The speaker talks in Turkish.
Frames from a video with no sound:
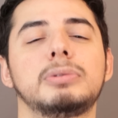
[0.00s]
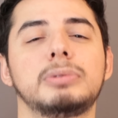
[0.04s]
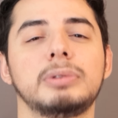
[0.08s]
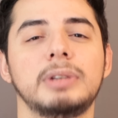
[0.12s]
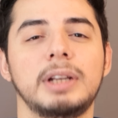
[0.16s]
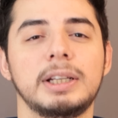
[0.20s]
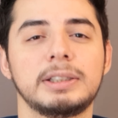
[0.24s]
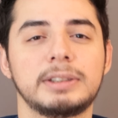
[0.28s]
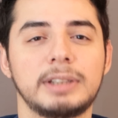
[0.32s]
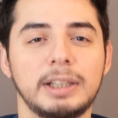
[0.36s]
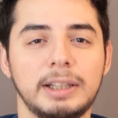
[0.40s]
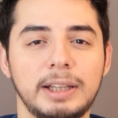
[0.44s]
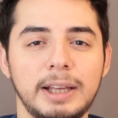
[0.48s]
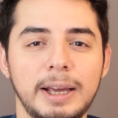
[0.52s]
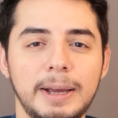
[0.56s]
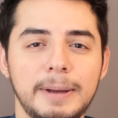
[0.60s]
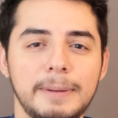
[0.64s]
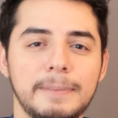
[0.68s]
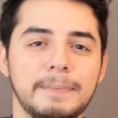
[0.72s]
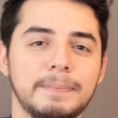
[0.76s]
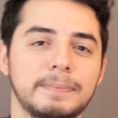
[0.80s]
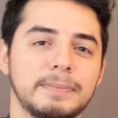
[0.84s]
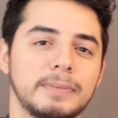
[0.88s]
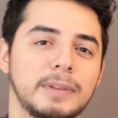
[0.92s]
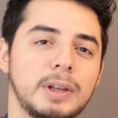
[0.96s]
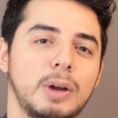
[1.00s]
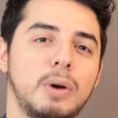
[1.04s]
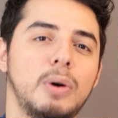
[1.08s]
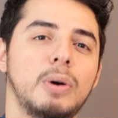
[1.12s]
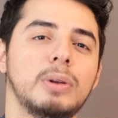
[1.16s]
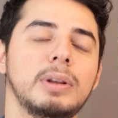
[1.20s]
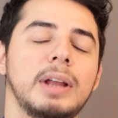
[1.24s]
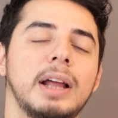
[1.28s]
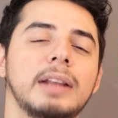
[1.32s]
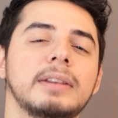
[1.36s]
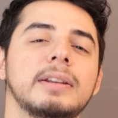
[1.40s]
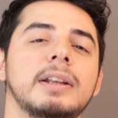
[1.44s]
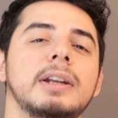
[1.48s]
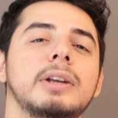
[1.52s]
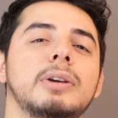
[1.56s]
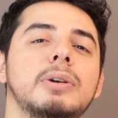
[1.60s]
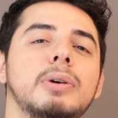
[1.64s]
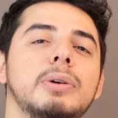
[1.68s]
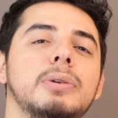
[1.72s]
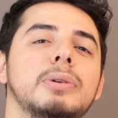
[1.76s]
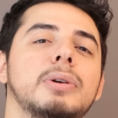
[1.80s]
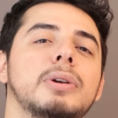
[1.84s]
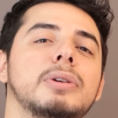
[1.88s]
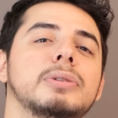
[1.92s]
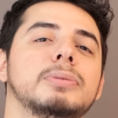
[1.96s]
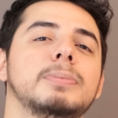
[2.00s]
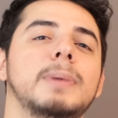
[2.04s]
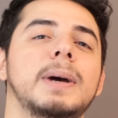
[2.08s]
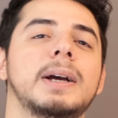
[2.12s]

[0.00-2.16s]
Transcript: süreçte de olanları görüyoruz.